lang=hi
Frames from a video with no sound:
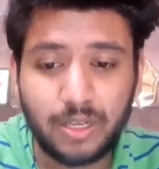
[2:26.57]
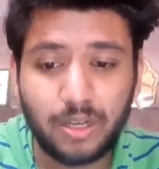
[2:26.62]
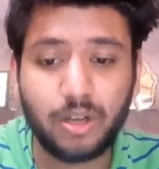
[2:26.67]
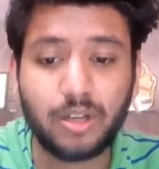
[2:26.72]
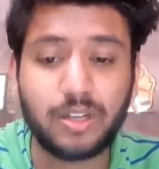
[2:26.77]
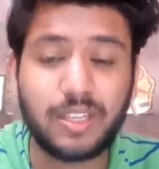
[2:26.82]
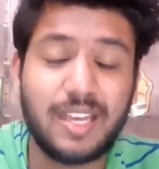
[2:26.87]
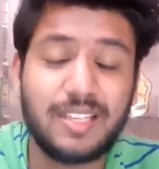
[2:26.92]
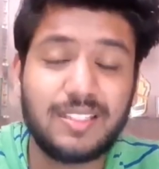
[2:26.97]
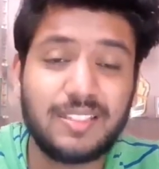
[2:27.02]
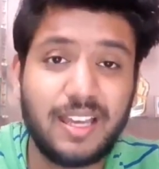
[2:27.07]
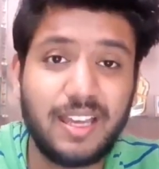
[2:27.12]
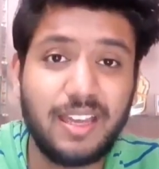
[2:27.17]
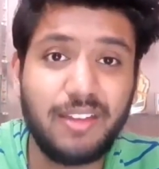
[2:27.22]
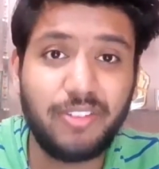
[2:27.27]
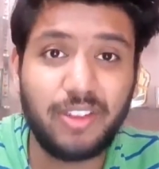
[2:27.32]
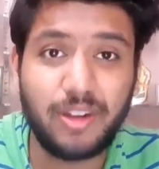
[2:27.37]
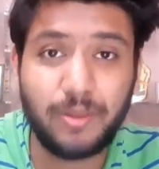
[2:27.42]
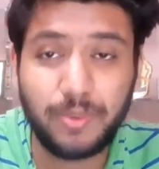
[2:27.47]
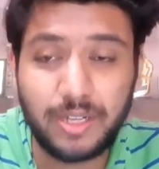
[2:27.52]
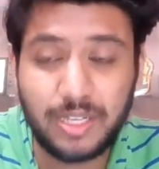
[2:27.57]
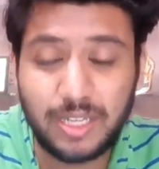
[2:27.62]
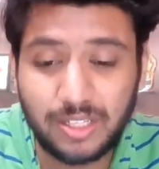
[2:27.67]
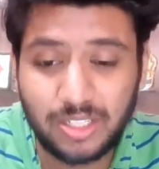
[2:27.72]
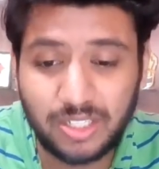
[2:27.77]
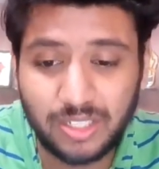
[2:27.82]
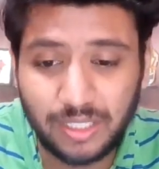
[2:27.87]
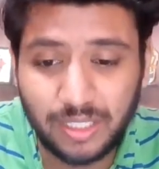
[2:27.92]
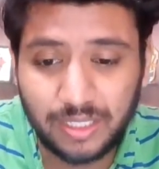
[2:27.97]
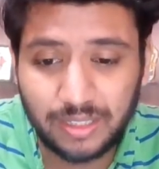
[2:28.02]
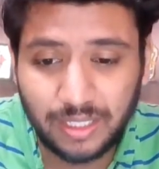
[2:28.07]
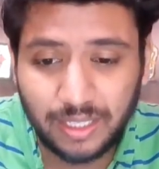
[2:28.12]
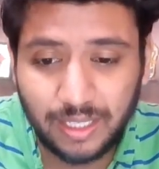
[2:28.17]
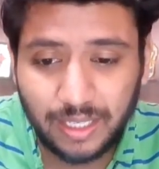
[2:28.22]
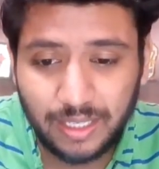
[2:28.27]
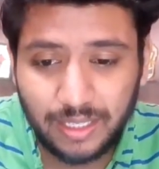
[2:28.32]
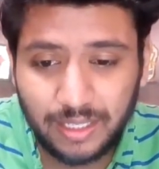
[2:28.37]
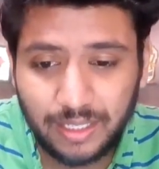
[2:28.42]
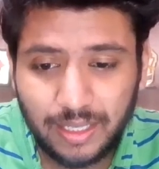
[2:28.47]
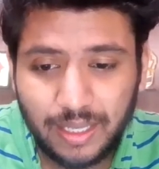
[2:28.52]
और कैसा है फिर अपने रिएक्शन देते
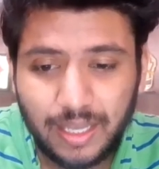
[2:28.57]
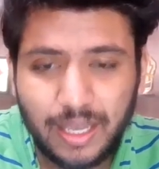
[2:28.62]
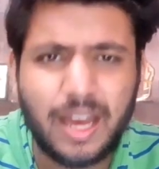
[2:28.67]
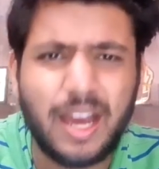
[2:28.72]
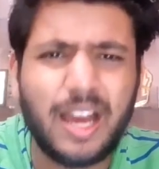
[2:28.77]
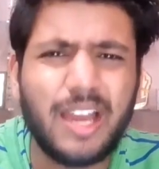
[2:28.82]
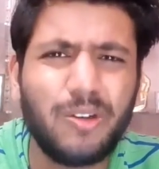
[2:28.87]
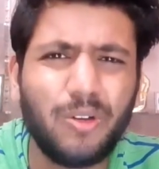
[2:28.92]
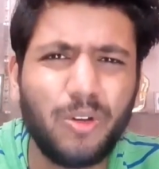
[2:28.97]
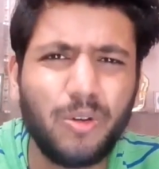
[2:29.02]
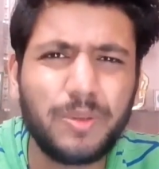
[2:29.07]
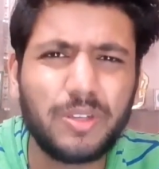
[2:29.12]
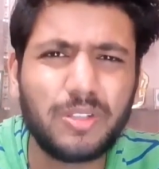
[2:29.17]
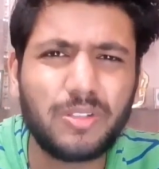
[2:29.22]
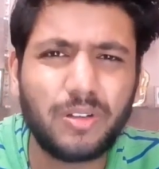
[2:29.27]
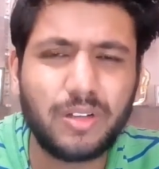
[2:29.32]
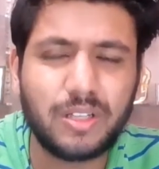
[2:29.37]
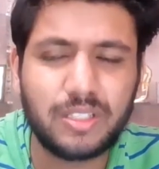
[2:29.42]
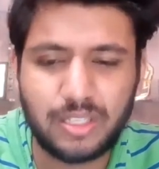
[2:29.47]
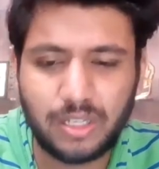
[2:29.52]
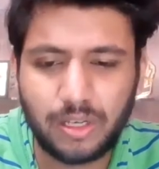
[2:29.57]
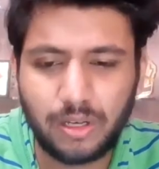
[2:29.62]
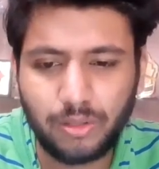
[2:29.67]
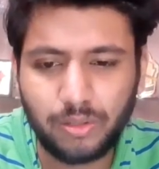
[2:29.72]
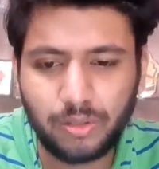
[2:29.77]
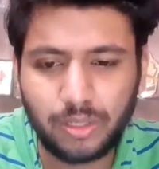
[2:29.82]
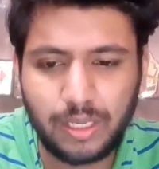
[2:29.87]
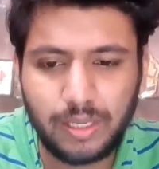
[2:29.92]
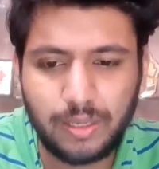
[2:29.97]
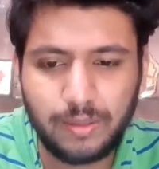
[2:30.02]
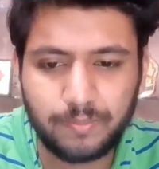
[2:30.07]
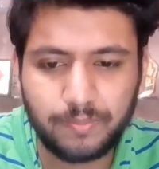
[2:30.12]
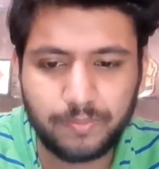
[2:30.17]
हैं आई होप ये सॉन्ग अच्छा हो क्योंकि